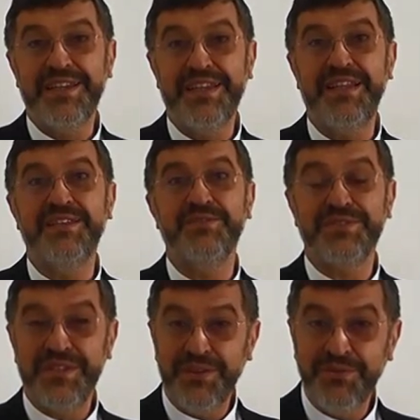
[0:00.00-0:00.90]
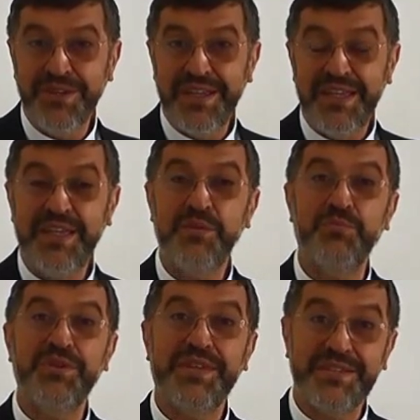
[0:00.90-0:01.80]
que Ele nos deu e que
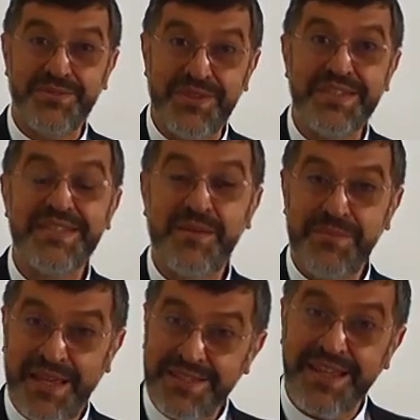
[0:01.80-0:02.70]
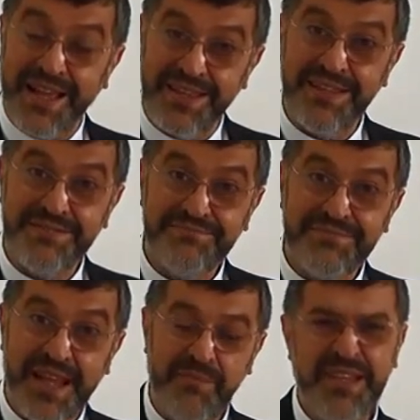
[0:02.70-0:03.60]
muitas vezes é ameaçada
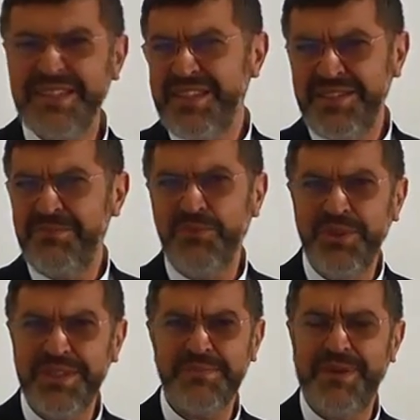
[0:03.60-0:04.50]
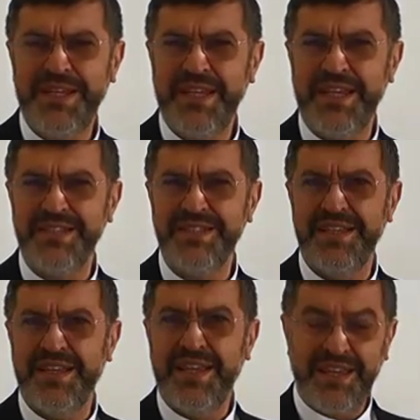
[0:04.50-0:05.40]
ameaçada de muitas maneiras.
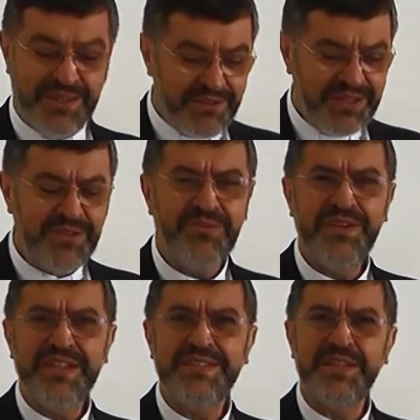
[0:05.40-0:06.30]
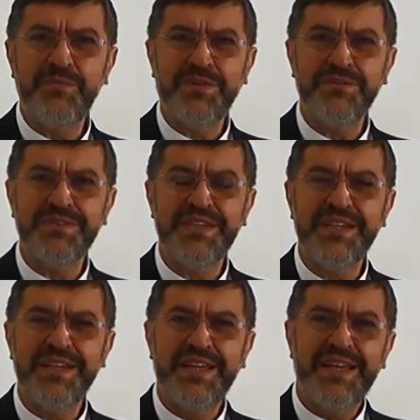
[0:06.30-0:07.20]
E eu queria oferecer para
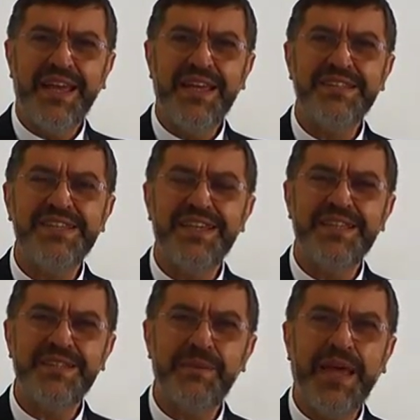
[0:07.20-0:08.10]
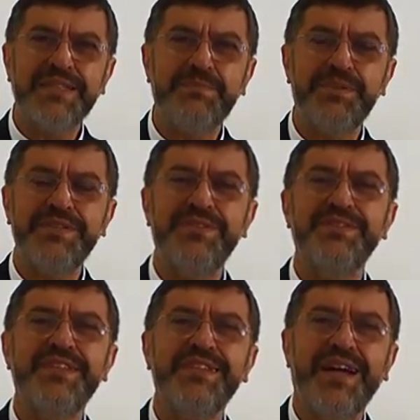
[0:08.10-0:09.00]
você esse, esse, essa
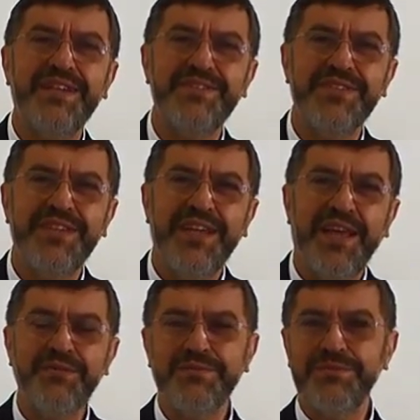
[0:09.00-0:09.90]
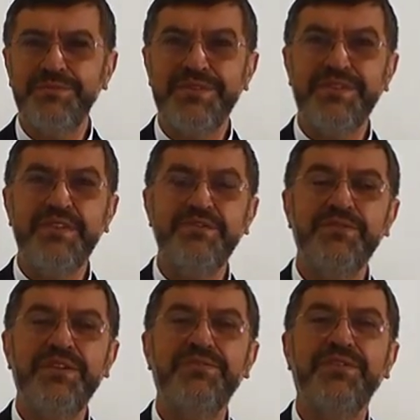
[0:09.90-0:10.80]
preciosidade. É um
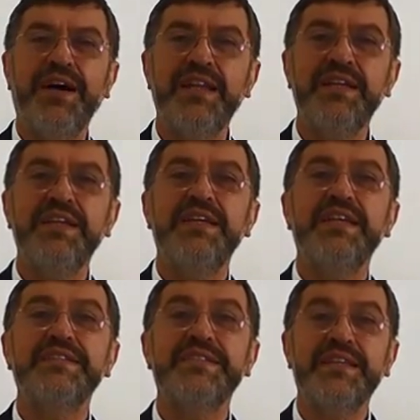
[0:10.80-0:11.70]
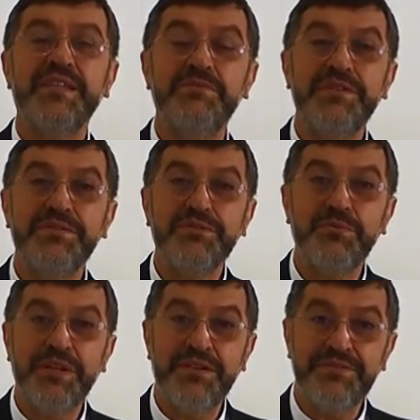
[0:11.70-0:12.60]
subsídio que fala exatamente
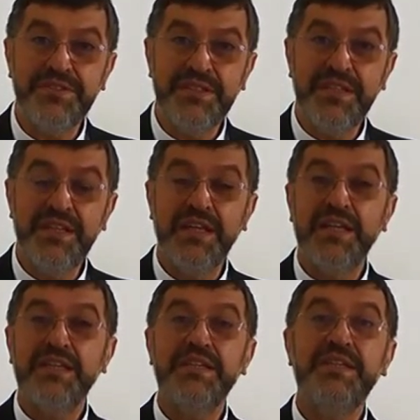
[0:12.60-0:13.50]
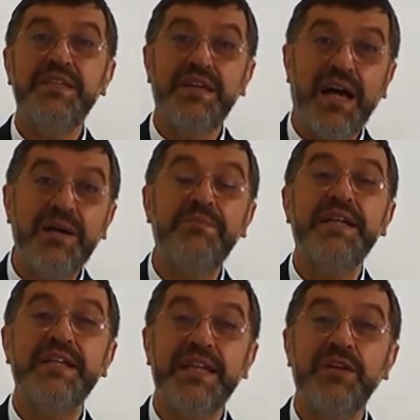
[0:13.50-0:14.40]
sobre a vida e a
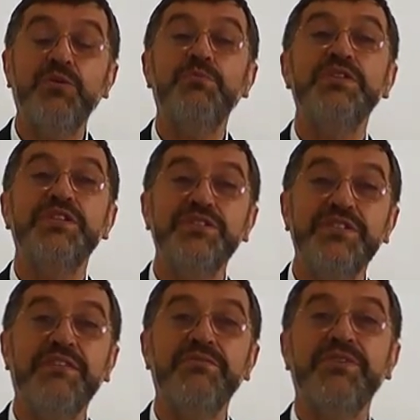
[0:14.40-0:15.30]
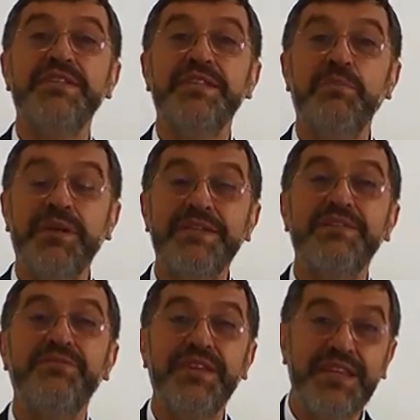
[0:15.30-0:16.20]
maneira como a gente deve fazer para
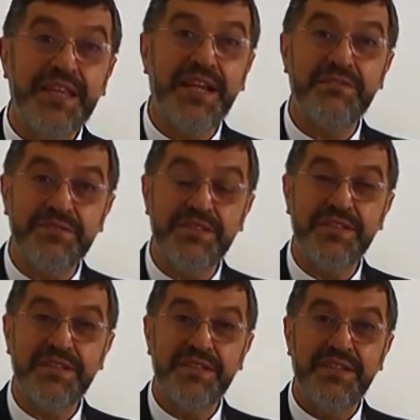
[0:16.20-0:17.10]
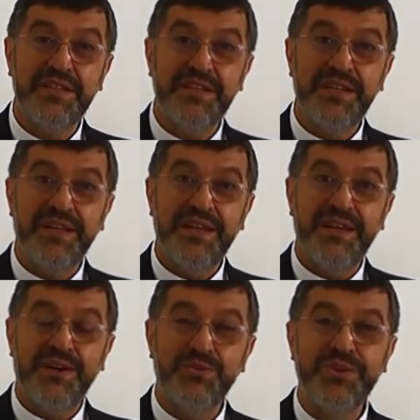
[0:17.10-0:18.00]
defender a vida.
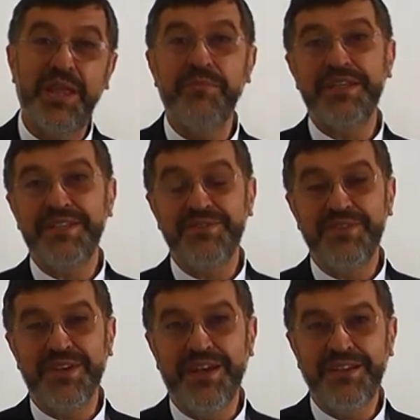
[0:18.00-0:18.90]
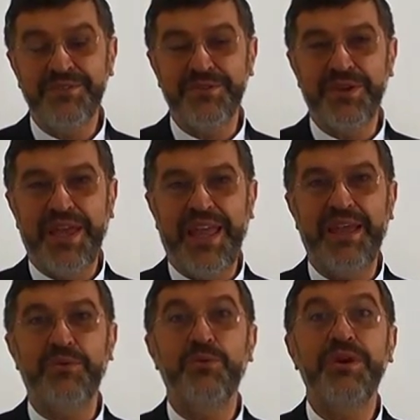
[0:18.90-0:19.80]
O tema deste ano
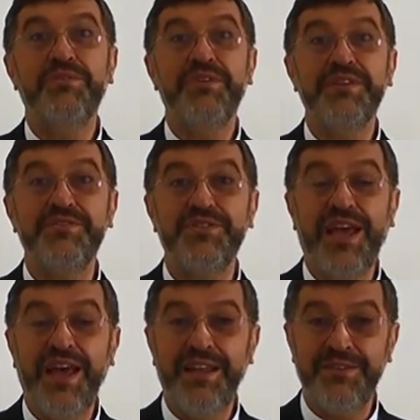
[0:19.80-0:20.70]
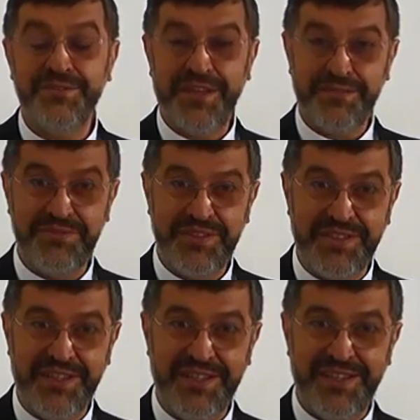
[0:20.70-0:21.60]
é o Evangelho da Vida.